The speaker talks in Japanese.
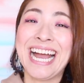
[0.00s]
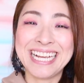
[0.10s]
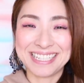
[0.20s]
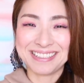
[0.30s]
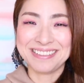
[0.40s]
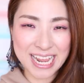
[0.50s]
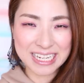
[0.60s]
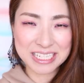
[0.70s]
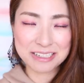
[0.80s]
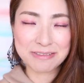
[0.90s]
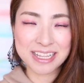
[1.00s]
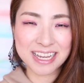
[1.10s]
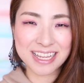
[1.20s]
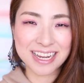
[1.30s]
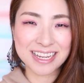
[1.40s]
い返信はで
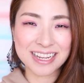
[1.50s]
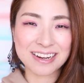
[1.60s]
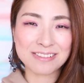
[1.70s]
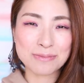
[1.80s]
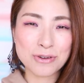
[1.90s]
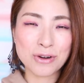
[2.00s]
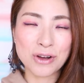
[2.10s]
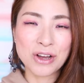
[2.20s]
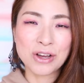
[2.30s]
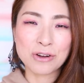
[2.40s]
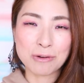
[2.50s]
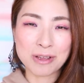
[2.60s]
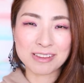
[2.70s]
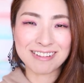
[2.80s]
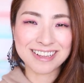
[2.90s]
きないんだけれども
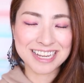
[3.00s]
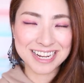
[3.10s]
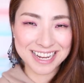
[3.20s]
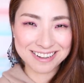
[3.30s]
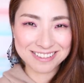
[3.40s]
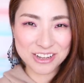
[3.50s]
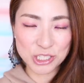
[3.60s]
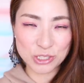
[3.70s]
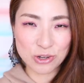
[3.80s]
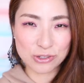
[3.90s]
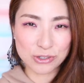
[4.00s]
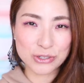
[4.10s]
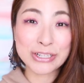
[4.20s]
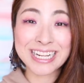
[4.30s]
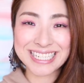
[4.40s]
コメントをいただけるとすご
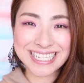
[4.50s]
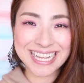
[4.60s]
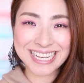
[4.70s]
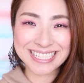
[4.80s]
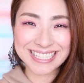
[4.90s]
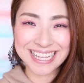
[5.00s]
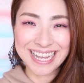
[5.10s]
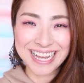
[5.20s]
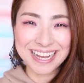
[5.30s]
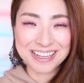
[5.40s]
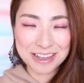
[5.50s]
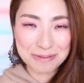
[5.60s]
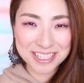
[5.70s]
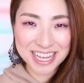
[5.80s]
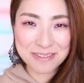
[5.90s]
く嬉しいです今
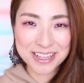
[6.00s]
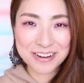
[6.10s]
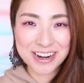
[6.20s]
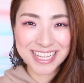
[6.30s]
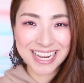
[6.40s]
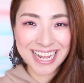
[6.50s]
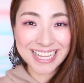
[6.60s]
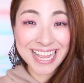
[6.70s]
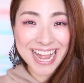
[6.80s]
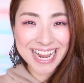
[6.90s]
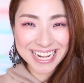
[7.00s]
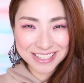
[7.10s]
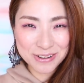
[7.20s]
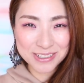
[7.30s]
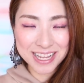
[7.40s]
日も最後までご覧いただいてあり
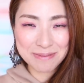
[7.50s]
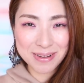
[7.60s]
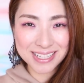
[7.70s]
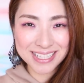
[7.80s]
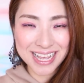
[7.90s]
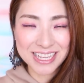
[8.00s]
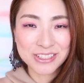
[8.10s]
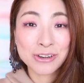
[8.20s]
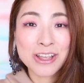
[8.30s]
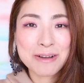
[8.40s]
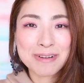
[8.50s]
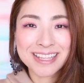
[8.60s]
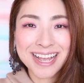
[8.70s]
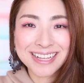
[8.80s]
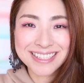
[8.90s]
がとうございますそれでは
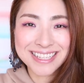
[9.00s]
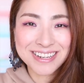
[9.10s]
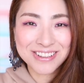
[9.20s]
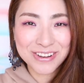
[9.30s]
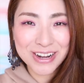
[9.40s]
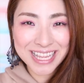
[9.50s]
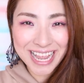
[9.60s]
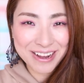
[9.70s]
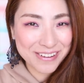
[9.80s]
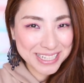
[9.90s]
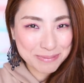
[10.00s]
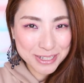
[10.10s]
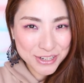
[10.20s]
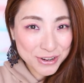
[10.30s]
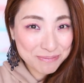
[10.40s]
また次の動画でお会いし
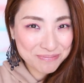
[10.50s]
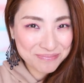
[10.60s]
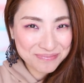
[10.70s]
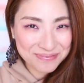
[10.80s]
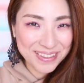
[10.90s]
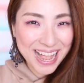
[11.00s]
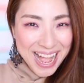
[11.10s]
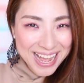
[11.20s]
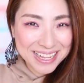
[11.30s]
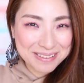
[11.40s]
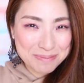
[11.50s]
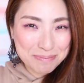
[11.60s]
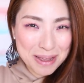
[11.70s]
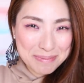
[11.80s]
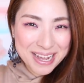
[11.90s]
ましょう
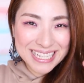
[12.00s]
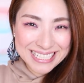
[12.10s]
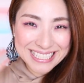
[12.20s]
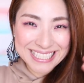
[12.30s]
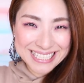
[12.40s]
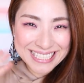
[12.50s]
バイバイ